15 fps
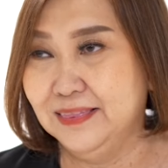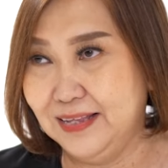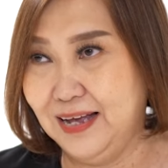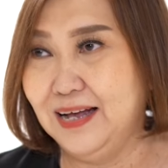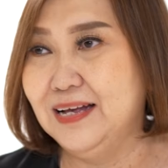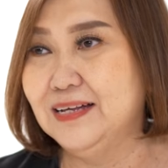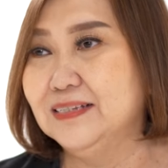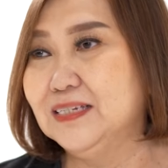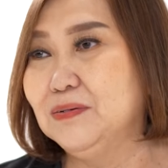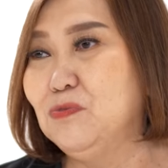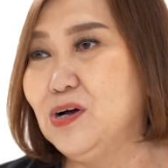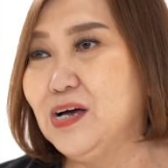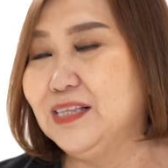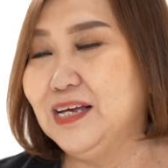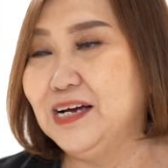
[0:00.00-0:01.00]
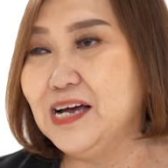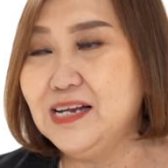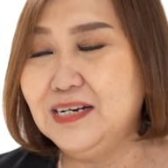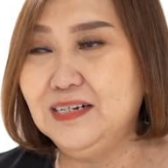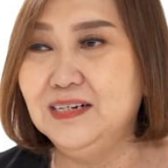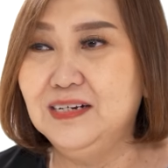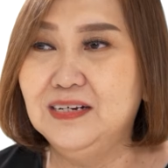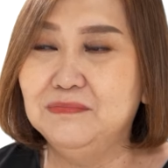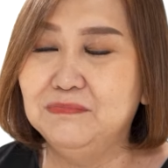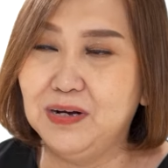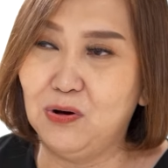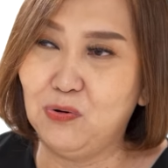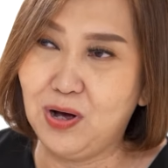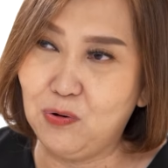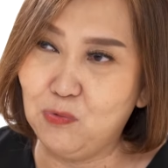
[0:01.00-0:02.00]
Nah, saya mau katakan
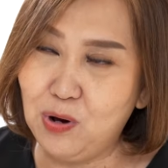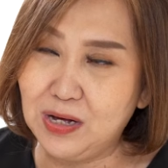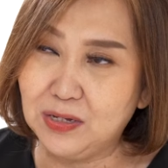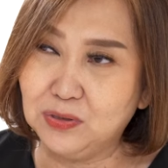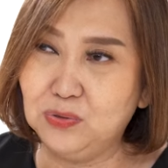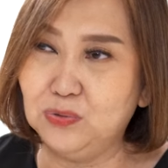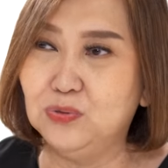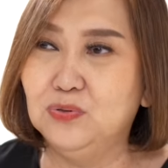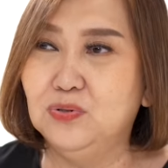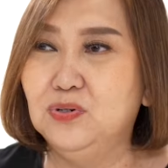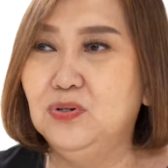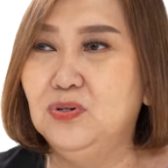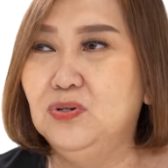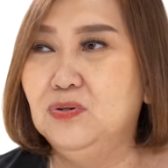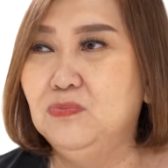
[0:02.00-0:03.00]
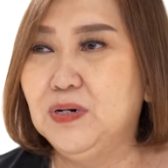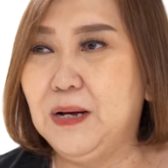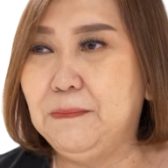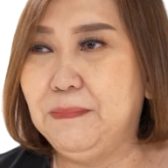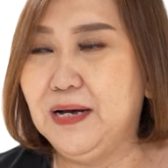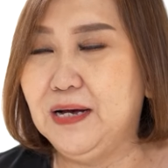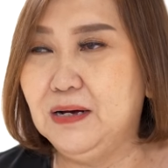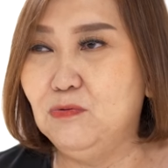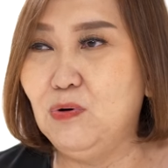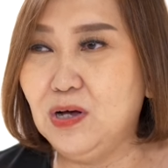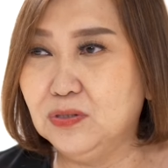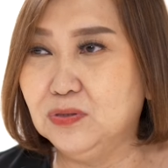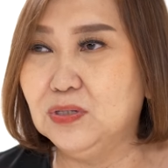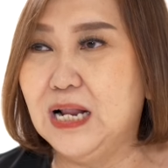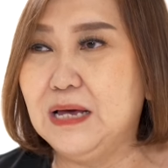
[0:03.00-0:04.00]
bahwa waktu berapa
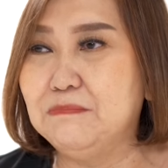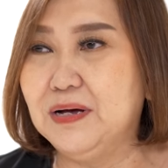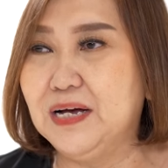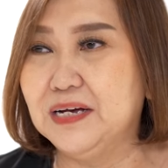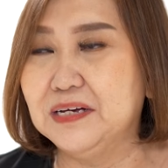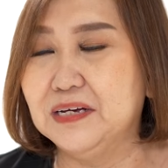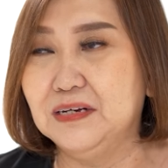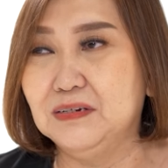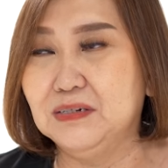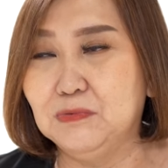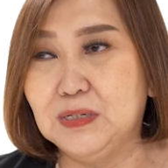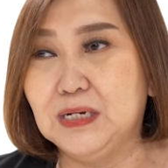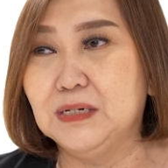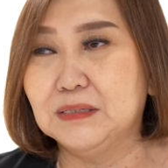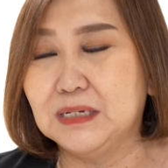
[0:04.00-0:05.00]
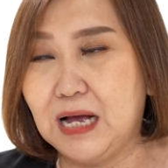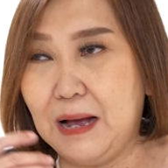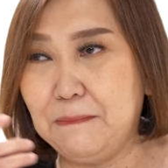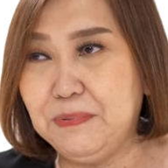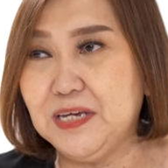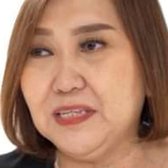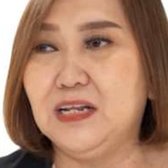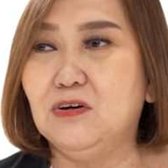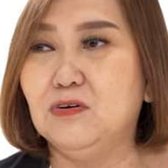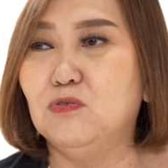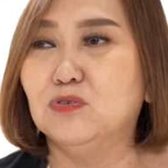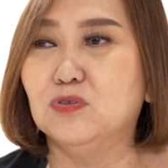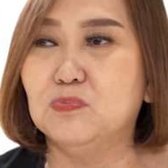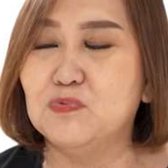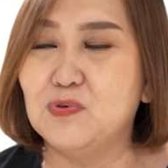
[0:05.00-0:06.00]
waktu lama eh, apa yang kita
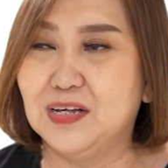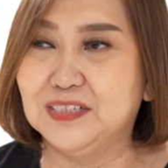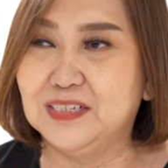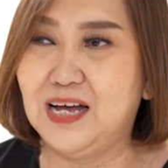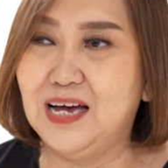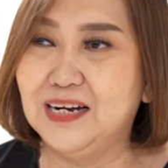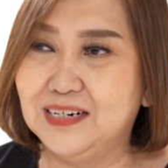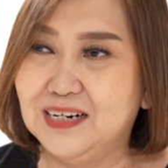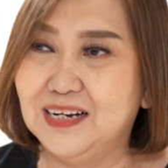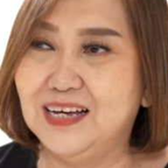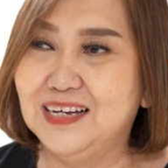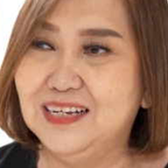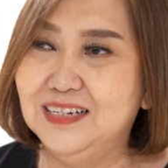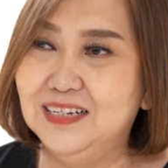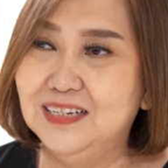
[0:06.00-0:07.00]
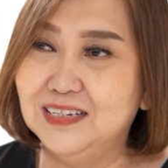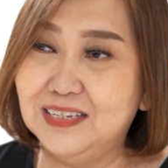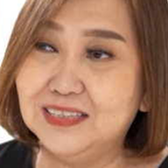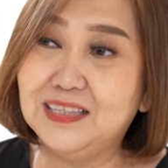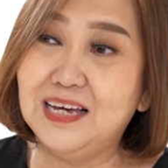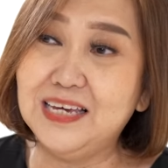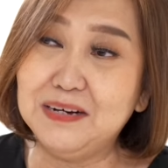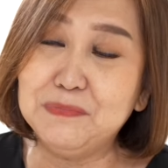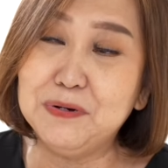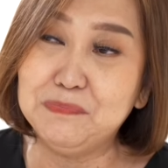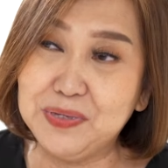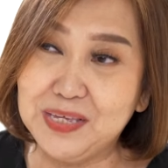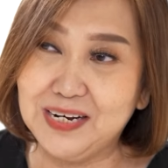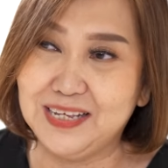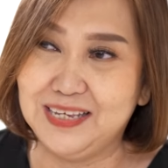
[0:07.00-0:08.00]
lakukan waktu puasa adalah kita yang
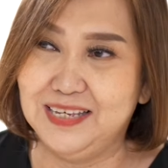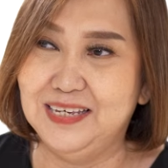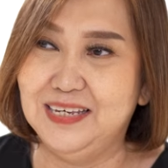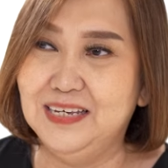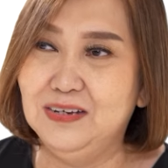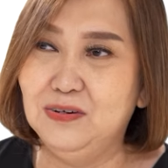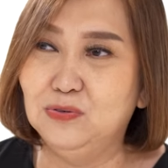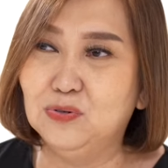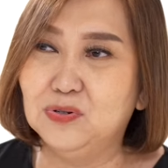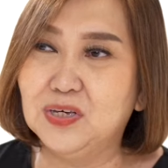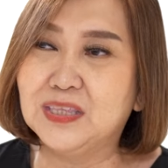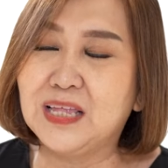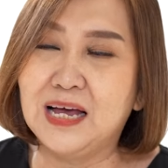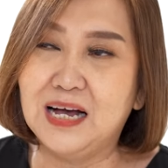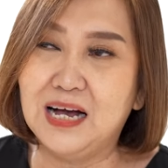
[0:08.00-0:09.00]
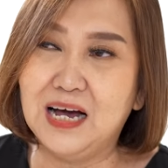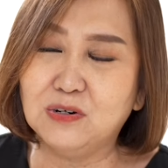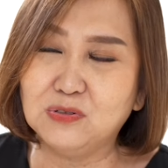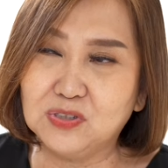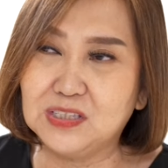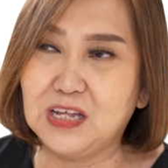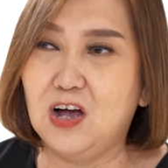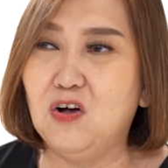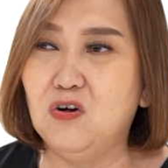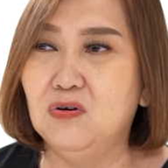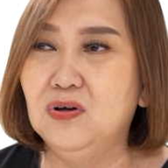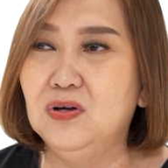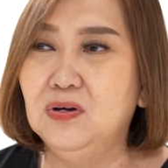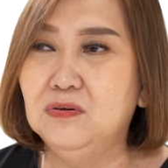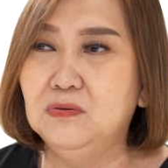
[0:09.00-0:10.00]
memilih untuk kita harus tahu
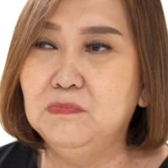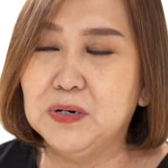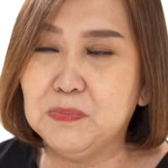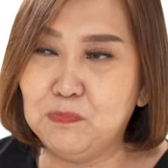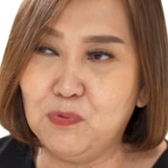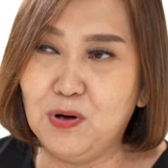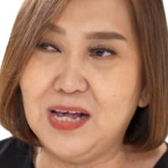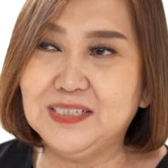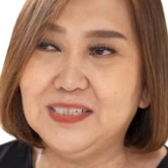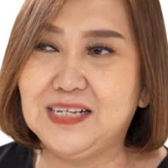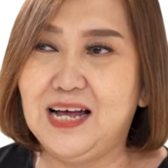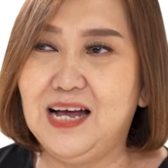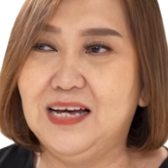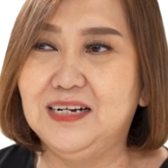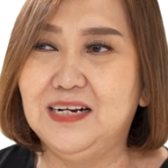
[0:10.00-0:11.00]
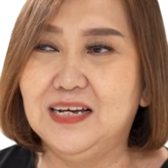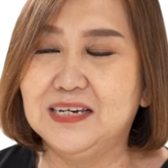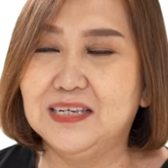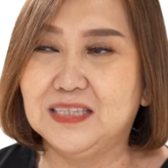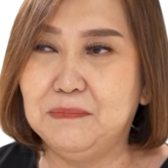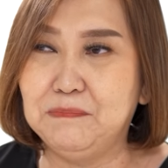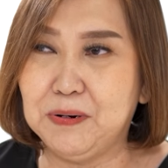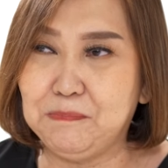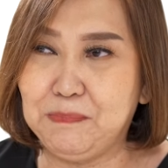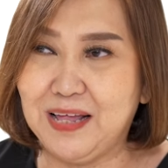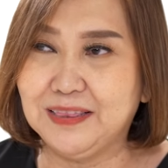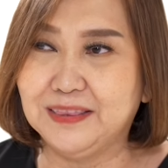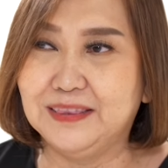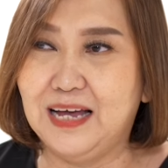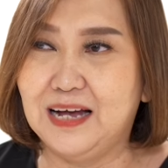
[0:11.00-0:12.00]
berpuasa adalah kita
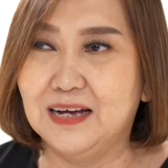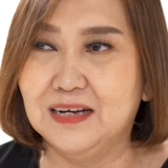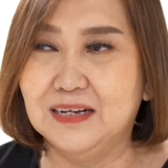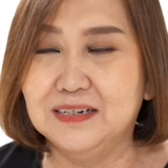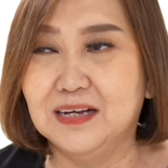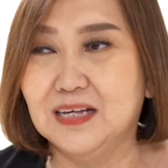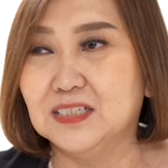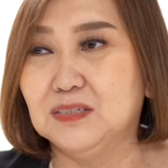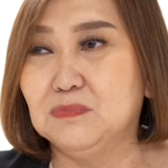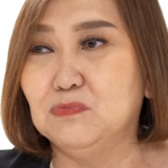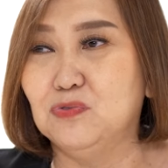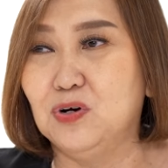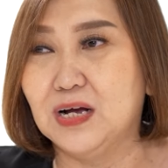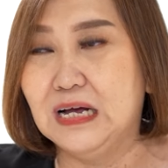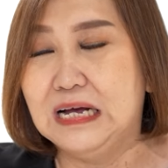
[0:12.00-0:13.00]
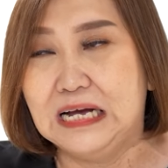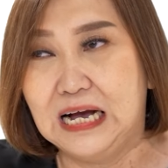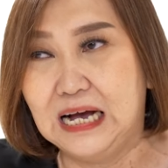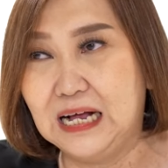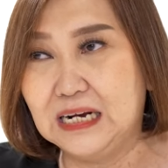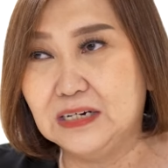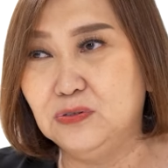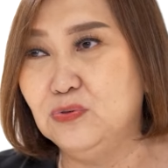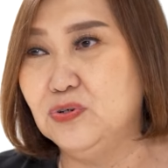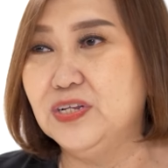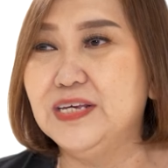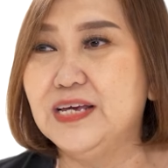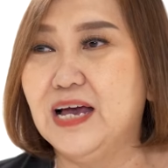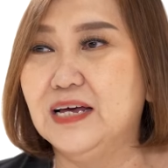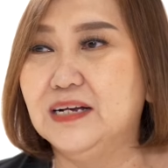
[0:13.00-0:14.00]
berpantang dengan semua hal
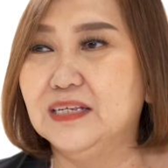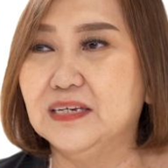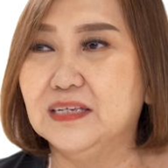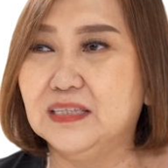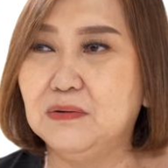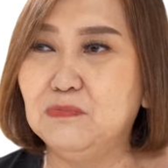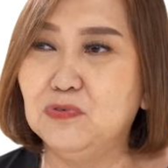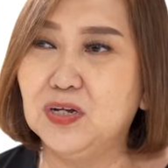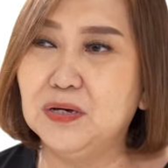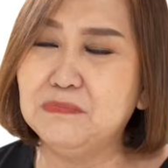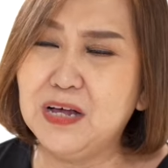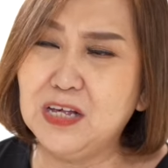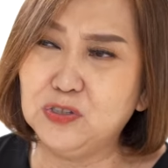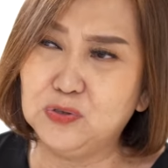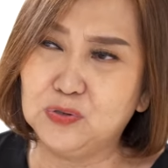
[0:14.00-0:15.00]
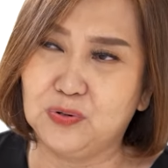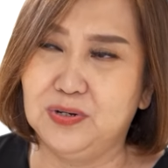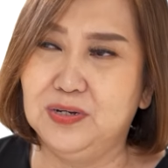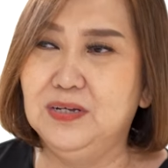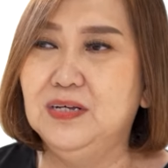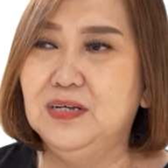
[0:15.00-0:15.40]
dunia dan kita mulai masuk